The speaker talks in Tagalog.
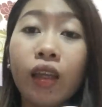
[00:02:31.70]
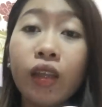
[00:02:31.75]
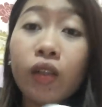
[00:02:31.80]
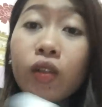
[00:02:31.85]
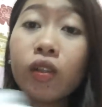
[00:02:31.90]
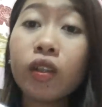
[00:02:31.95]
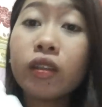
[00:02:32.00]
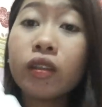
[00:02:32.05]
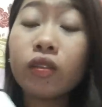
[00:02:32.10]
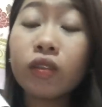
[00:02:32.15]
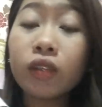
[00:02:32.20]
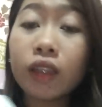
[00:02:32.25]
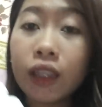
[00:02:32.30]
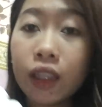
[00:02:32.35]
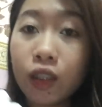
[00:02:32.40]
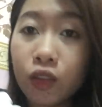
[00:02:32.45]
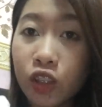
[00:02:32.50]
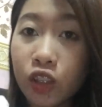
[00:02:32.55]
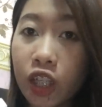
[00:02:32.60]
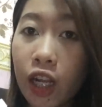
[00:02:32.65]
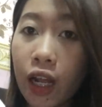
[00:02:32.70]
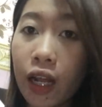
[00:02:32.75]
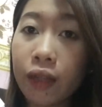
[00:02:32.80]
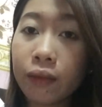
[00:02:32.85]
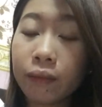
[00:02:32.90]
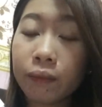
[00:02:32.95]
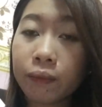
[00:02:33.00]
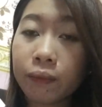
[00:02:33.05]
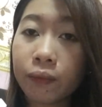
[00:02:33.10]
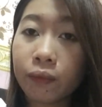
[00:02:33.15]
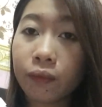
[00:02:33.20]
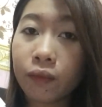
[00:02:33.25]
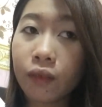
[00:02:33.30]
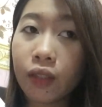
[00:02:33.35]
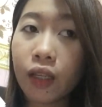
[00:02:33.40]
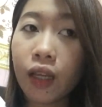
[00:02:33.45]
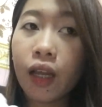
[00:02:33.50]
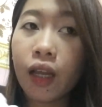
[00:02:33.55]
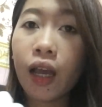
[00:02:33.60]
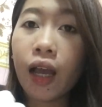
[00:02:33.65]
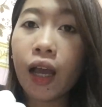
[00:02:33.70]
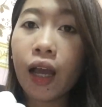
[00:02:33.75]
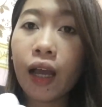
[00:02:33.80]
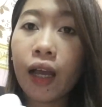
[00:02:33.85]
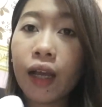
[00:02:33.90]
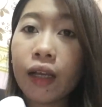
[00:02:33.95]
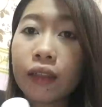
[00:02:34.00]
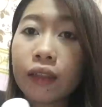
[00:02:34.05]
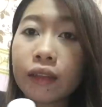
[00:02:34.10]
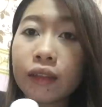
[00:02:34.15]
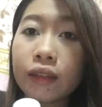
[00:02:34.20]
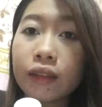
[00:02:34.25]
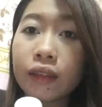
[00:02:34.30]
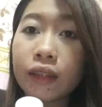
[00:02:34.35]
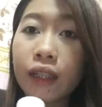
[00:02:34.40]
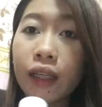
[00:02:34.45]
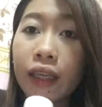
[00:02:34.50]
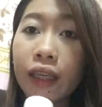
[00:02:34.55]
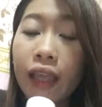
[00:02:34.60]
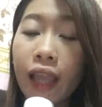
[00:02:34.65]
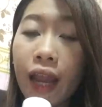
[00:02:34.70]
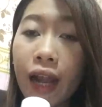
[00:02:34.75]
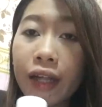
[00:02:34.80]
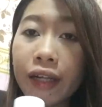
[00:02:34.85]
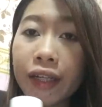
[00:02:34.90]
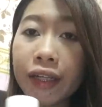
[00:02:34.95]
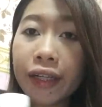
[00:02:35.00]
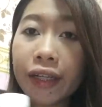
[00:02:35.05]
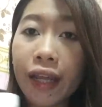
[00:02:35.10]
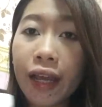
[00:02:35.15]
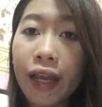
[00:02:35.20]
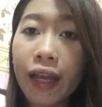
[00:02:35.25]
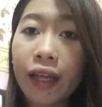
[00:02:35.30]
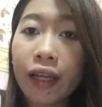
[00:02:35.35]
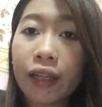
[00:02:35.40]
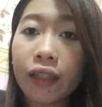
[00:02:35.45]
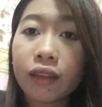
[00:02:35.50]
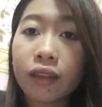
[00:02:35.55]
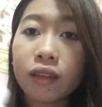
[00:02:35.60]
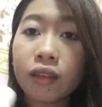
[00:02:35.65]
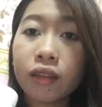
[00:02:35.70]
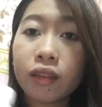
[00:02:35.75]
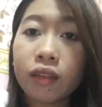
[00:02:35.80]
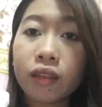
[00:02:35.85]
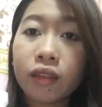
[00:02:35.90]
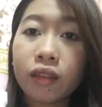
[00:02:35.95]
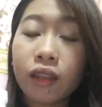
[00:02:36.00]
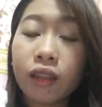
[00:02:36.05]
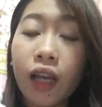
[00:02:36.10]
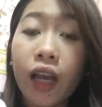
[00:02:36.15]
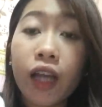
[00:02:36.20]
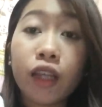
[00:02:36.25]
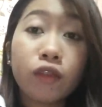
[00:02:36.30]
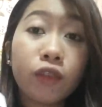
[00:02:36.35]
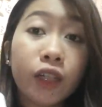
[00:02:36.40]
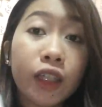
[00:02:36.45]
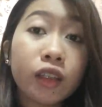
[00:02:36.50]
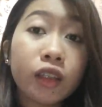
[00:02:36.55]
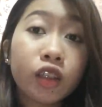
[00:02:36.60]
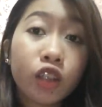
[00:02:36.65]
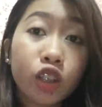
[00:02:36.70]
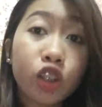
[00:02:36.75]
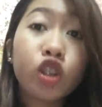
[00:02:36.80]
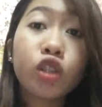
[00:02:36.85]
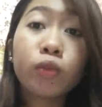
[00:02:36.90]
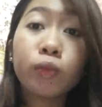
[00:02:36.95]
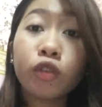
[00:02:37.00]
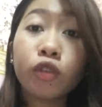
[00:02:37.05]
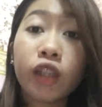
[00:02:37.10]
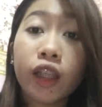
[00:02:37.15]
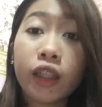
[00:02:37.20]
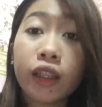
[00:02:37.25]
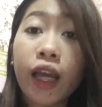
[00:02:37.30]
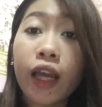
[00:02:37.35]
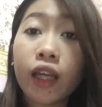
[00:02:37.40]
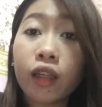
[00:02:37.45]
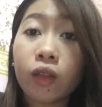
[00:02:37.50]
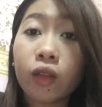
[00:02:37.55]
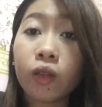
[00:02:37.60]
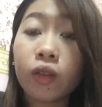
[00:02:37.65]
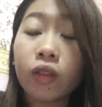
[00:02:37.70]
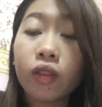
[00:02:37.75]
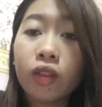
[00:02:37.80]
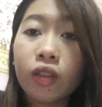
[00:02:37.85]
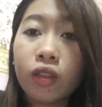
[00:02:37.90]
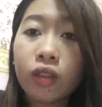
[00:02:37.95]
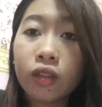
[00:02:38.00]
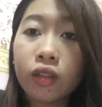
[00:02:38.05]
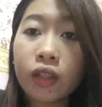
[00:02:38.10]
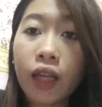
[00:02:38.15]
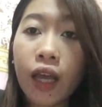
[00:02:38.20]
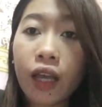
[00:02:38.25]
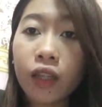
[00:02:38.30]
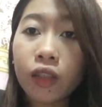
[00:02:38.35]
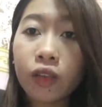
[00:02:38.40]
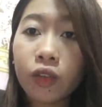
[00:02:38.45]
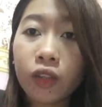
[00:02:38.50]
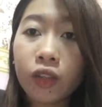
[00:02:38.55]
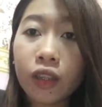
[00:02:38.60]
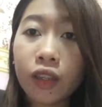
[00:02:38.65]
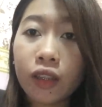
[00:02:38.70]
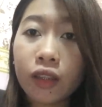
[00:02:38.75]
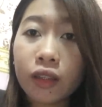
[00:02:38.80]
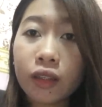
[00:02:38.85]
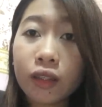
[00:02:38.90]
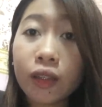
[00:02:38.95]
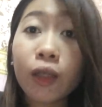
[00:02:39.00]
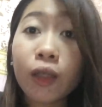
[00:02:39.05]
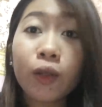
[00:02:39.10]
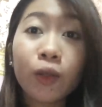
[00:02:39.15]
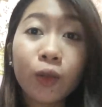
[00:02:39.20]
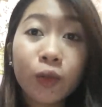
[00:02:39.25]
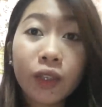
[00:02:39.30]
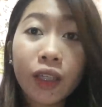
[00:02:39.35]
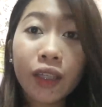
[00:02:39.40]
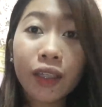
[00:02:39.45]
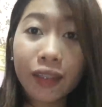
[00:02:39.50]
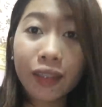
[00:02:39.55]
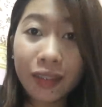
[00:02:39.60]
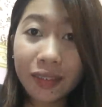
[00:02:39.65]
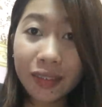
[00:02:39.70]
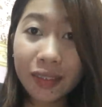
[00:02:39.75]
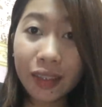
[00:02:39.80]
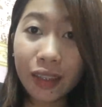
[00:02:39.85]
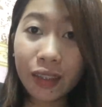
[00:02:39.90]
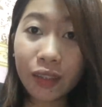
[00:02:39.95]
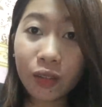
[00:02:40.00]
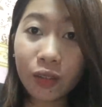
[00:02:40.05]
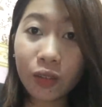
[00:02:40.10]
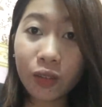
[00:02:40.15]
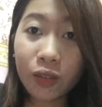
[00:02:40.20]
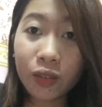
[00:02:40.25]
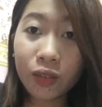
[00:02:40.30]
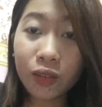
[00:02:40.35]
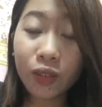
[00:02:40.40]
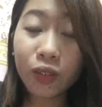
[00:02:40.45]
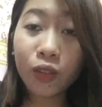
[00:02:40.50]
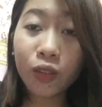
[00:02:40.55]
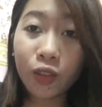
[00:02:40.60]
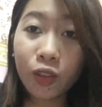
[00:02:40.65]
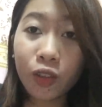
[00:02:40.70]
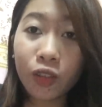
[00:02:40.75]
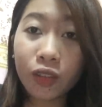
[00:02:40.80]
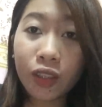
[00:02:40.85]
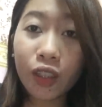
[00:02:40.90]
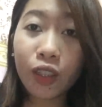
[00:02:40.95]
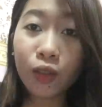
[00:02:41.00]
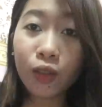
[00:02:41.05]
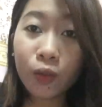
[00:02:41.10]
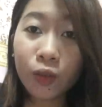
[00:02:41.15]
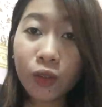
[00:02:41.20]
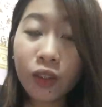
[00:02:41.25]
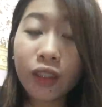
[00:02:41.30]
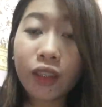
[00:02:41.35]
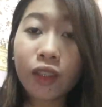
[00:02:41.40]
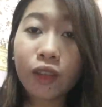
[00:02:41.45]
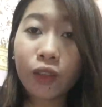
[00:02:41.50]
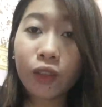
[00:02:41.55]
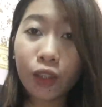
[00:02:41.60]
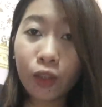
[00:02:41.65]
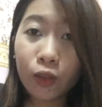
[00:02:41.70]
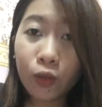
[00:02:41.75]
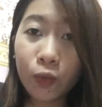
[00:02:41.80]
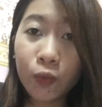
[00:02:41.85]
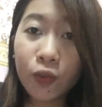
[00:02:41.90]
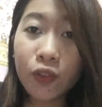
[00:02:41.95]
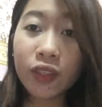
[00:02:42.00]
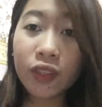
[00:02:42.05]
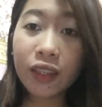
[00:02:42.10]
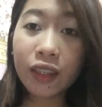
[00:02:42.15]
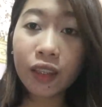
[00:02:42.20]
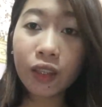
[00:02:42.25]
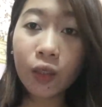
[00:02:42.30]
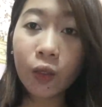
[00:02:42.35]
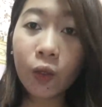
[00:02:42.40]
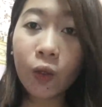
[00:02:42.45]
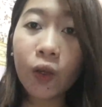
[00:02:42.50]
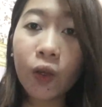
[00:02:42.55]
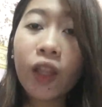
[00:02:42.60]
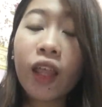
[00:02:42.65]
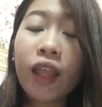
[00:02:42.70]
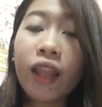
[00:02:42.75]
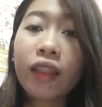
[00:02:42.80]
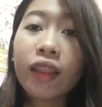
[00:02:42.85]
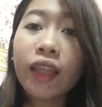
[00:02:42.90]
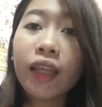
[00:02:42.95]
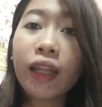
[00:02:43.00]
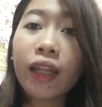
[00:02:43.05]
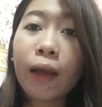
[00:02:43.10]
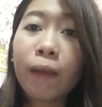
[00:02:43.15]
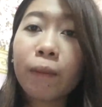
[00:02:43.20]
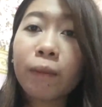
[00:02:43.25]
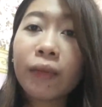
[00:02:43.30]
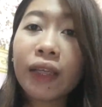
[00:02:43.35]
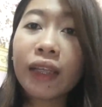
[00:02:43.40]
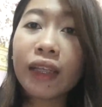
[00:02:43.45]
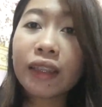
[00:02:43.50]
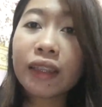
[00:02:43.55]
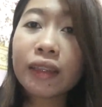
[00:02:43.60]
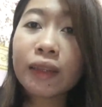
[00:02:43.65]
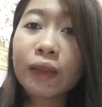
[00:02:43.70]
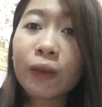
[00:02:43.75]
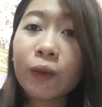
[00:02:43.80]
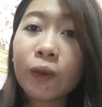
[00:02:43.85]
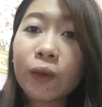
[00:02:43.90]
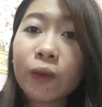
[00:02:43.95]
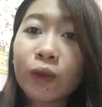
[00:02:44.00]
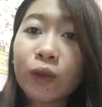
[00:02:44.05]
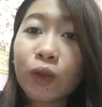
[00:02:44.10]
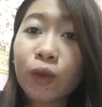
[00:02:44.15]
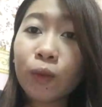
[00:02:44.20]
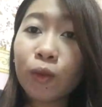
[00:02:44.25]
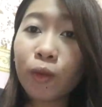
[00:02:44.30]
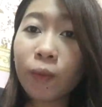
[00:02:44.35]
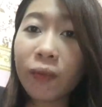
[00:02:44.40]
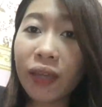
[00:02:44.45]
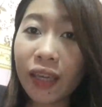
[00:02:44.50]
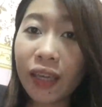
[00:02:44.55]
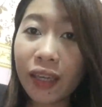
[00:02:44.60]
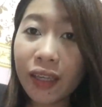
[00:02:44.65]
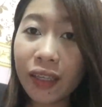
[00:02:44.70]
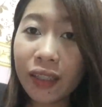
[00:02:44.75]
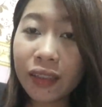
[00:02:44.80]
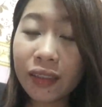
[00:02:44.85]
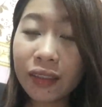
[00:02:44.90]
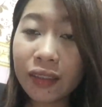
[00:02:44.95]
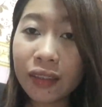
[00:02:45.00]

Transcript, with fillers: yun, nung tinik ko siya, ang nangyari na advantage muna tayo sa akin nun is, nag-glow talaga yung skin ko. Totoo, nag-glow siya, nag-glow yung skin ko. Then, ang bilis kong dumumi.